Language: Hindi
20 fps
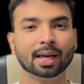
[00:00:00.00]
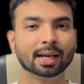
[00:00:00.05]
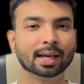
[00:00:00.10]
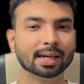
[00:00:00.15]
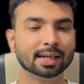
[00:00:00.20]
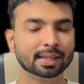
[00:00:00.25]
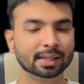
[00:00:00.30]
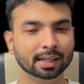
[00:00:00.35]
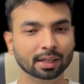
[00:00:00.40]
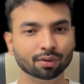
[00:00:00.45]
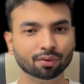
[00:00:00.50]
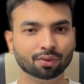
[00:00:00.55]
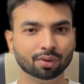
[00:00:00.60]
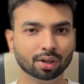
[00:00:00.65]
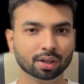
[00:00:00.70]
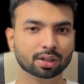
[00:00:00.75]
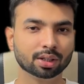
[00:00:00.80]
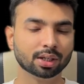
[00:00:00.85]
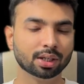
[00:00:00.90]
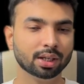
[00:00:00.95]
कैसे
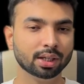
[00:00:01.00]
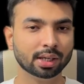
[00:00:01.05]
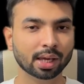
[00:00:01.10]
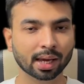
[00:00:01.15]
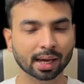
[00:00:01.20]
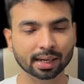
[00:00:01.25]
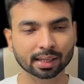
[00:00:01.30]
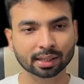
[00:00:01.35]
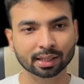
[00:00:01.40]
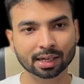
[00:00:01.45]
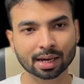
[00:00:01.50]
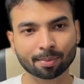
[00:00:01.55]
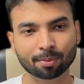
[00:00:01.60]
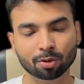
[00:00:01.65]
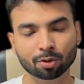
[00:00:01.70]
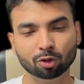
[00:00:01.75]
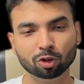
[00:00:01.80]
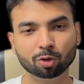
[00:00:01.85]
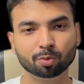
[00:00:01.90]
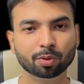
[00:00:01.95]
वर्क करेगी कैसे आप
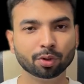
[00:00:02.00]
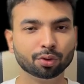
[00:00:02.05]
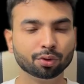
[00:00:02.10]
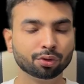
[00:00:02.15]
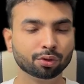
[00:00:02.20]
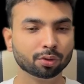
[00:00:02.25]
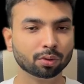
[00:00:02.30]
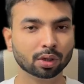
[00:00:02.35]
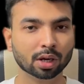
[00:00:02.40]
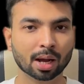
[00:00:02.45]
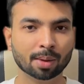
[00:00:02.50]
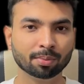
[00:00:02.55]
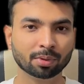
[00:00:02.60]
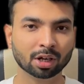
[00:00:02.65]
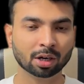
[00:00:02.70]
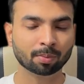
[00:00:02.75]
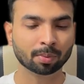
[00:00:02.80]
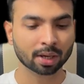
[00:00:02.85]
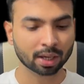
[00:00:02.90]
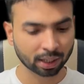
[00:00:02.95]
लोग उस पर दोस्तों काम
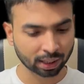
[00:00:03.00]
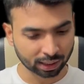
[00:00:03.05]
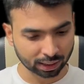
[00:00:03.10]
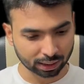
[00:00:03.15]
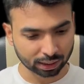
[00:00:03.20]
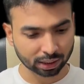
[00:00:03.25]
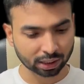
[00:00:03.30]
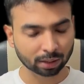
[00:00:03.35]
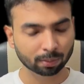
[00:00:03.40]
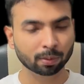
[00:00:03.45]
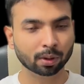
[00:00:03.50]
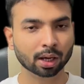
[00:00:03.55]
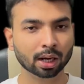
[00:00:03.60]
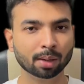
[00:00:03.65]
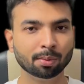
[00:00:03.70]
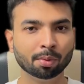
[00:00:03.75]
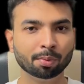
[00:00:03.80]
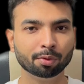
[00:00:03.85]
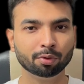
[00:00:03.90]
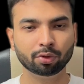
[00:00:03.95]
कर पाएंगे इसके
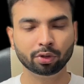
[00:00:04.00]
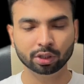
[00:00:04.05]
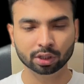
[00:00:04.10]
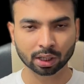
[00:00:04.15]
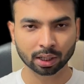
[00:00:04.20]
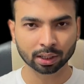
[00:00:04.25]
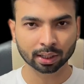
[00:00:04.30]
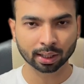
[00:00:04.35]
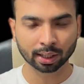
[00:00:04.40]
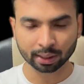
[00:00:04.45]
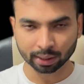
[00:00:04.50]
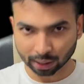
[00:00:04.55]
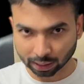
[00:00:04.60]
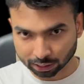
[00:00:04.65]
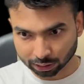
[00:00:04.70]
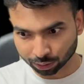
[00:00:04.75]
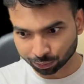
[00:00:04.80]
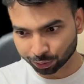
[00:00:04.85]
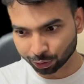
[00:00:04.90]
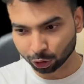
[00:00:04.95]
बारे में पूरी जानकारी
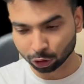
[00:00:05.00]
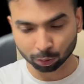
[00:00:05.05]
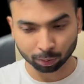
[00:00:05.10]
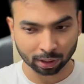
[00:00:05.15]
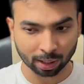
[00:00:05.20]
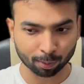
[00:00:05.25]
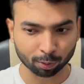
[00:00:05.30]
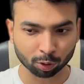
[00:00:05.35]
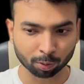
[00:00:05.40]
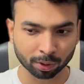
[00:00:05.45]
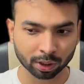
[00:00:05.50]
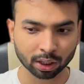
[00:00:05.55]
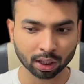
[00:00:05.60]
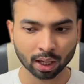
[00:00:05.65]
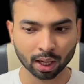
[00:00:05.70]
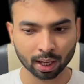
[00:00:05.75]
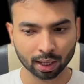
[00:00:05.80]
आज के वीडियो में आपको मैं